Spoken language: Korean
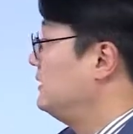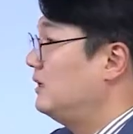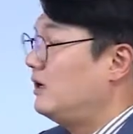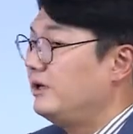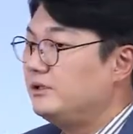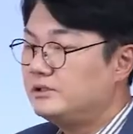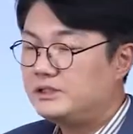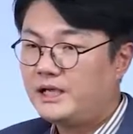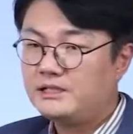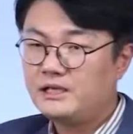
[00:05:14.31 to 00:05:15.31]
아,
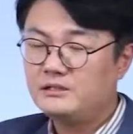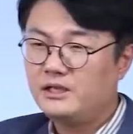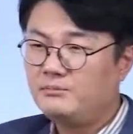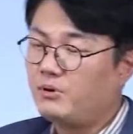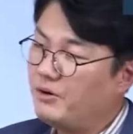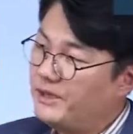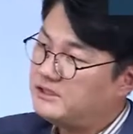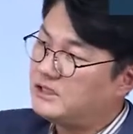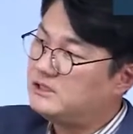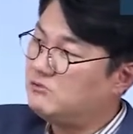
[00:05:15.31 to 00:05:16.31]
이것이 해당되는 범행
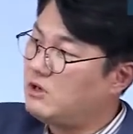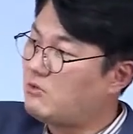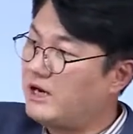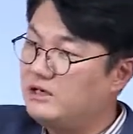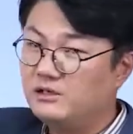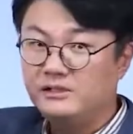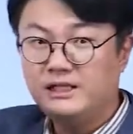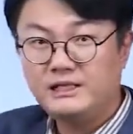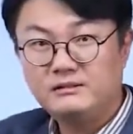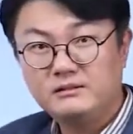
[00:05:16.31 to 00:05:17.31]
사실과
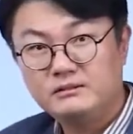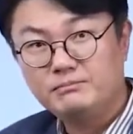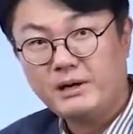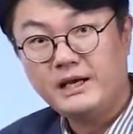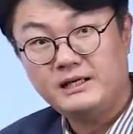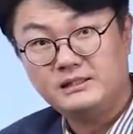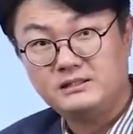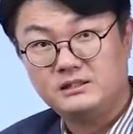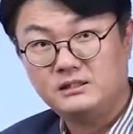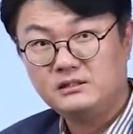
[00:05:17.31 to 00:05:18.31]
관련된
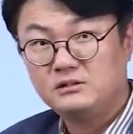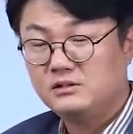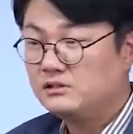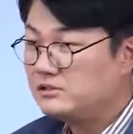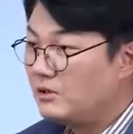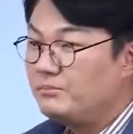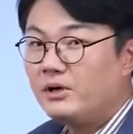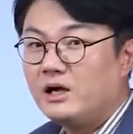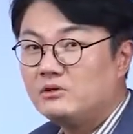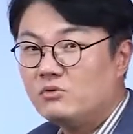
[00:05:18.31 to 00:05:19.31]
파일인지 그거를
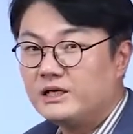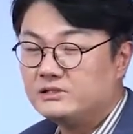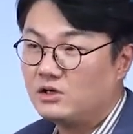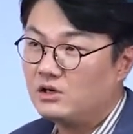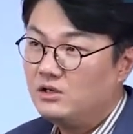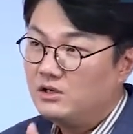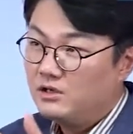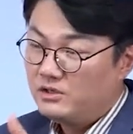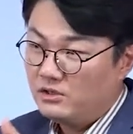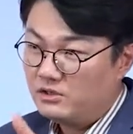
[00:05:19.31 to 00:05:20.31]
선별하는 과정
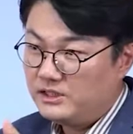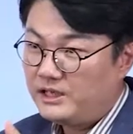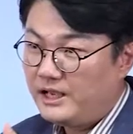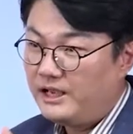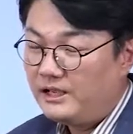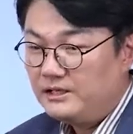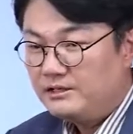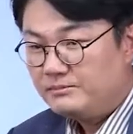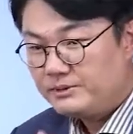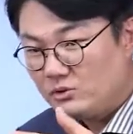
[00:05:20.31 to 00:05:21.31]
여기에
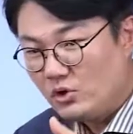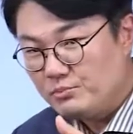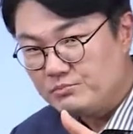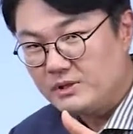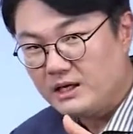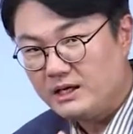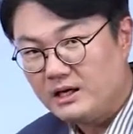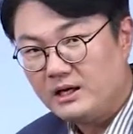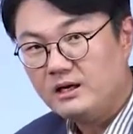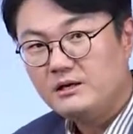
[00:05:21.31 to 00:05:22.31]
피고인뿐만
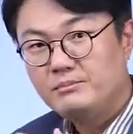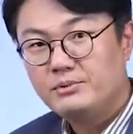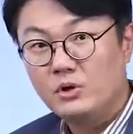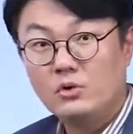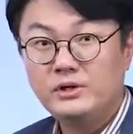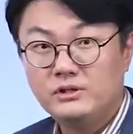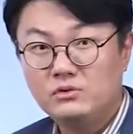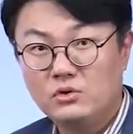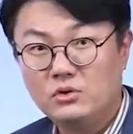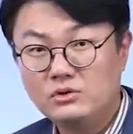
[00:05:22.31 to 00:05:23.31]
아니라
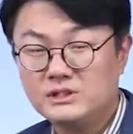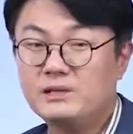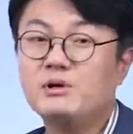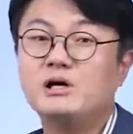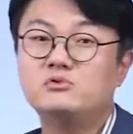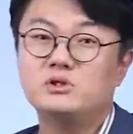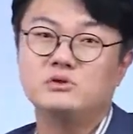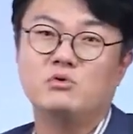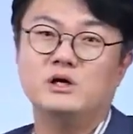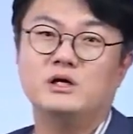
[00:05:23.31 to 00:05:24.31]
변호인도 참여할 수
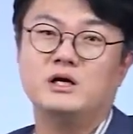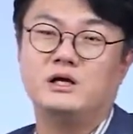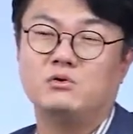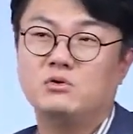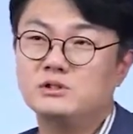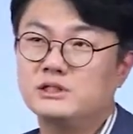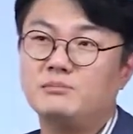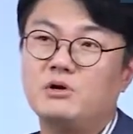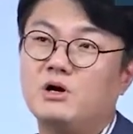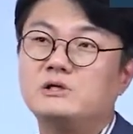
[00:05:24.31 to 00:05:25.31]
있는 권리가 있고 그
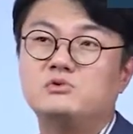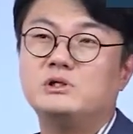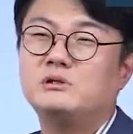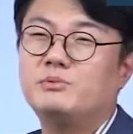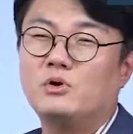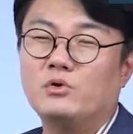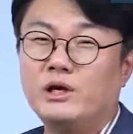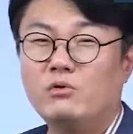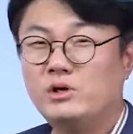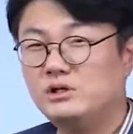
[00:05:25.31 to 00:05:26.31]
참여할 수 있는
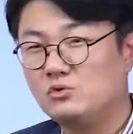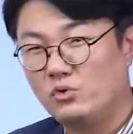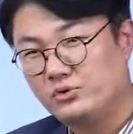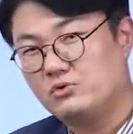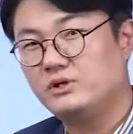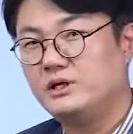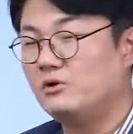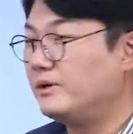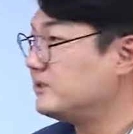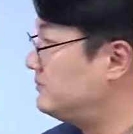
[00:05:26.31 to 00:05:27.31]
변호인의 권리는 고유권이라고
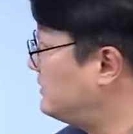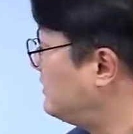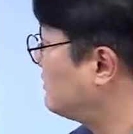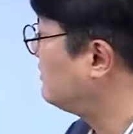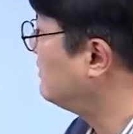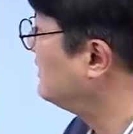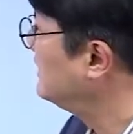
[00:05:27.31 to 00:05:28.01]
말씀드렸고